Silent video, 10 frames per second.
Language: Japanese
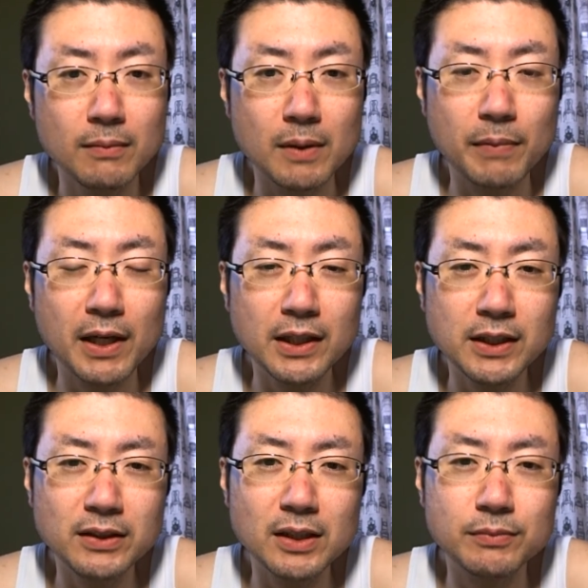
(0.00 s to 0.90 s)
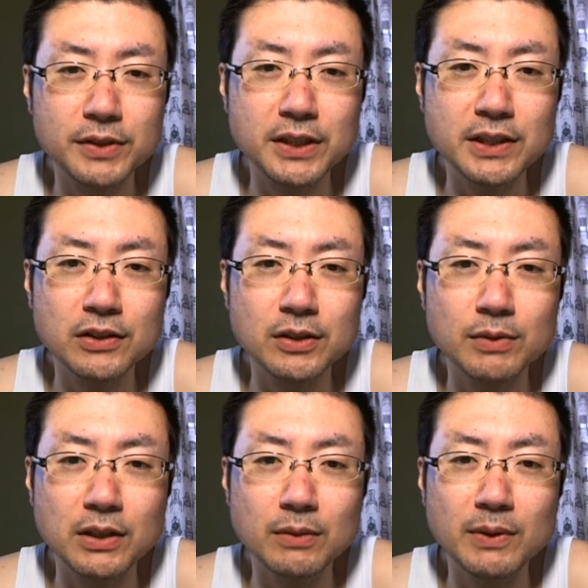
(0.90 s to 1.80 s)
まあ、バッグが新作の
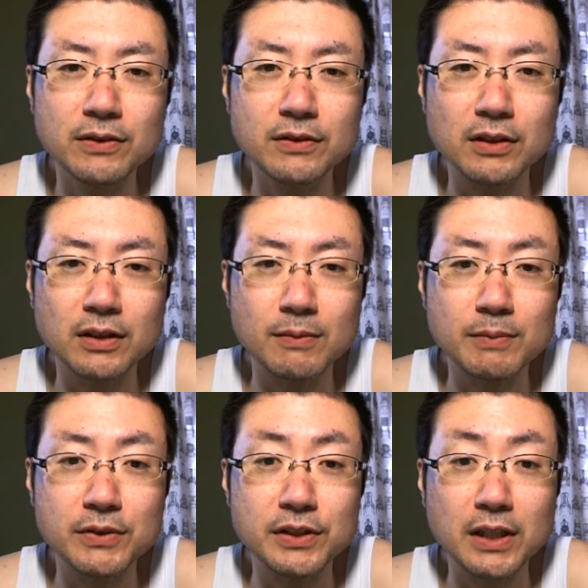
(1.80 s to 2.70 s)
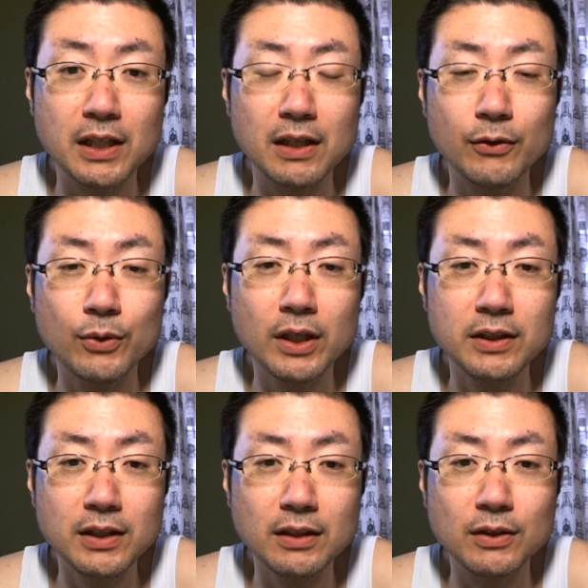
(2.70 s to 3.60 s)
ブランドバッグってなるなら、まあ、お買
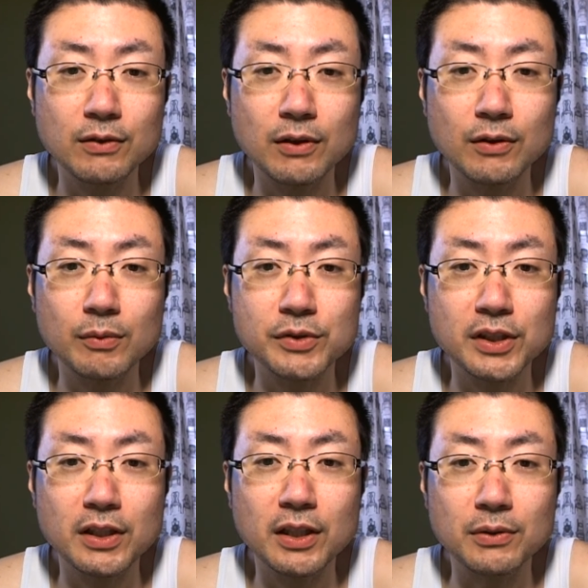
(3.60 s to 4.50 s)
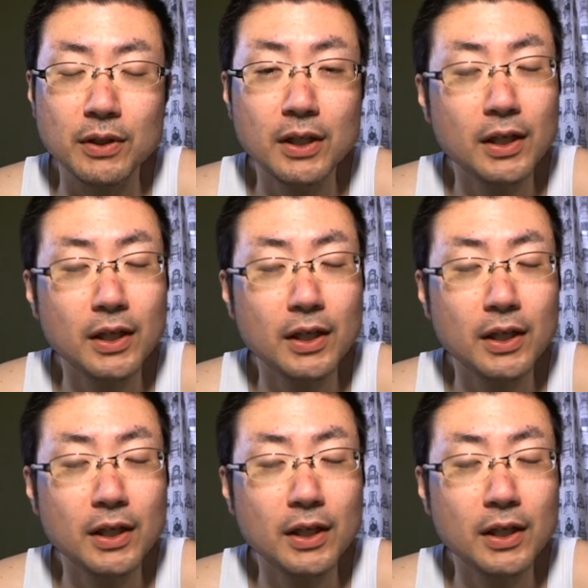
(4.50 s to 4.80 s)
いになったのかもしれないけど